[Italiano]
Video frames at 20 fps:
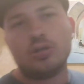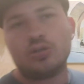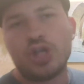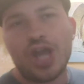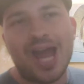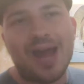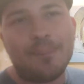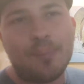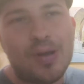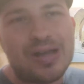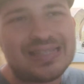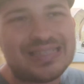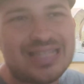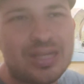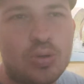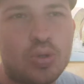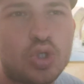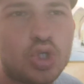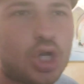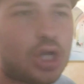cioè può
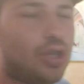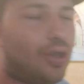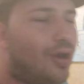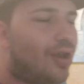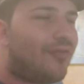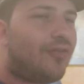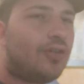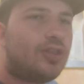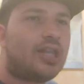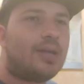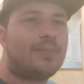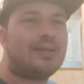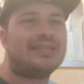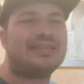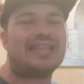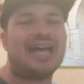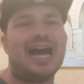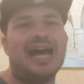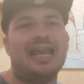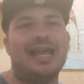essere un giocatore
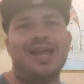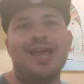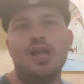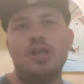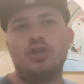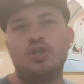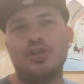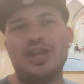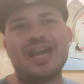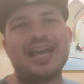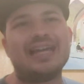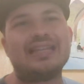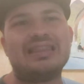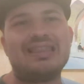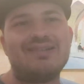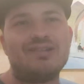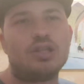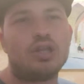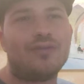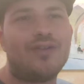fondamentale, non è che
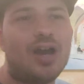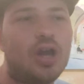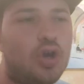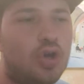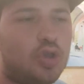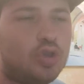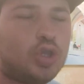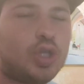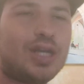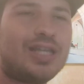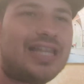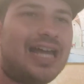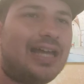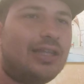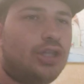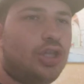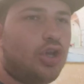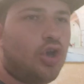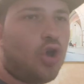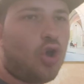deve trovare continuità,
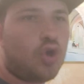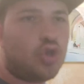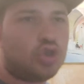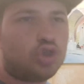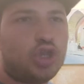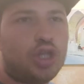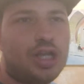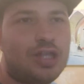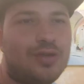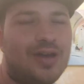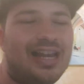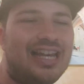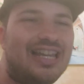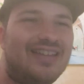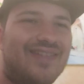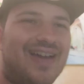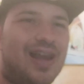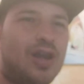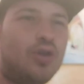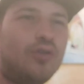dico continuità a
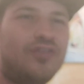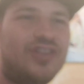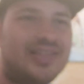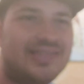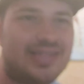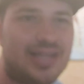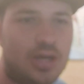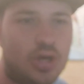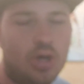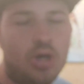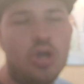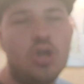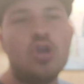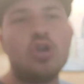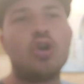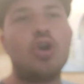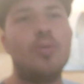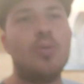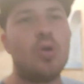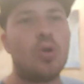livello fisico,
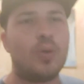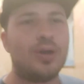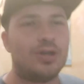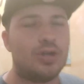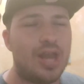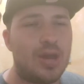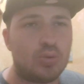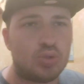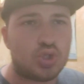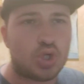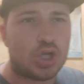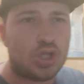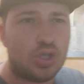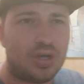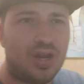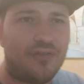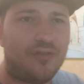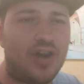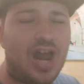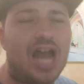comunque non è un
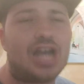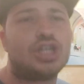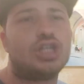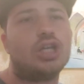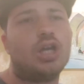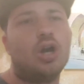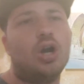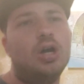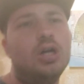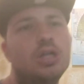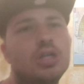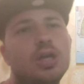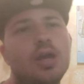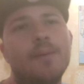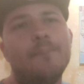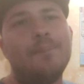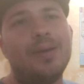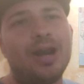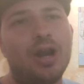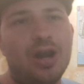giocatore frascico,
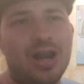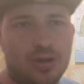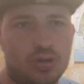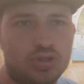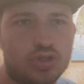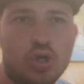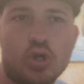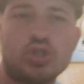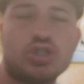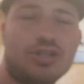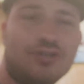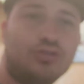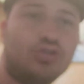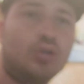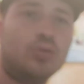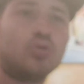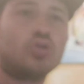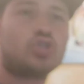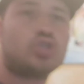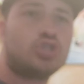però l'anno scorso ha
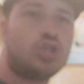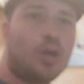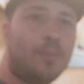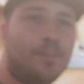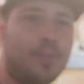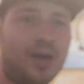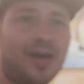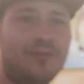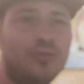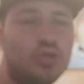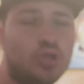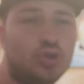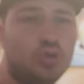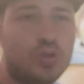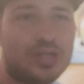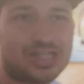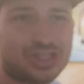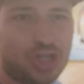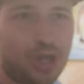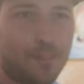avuto uno stop, ha avuto
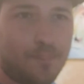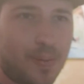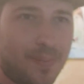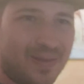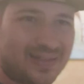due stop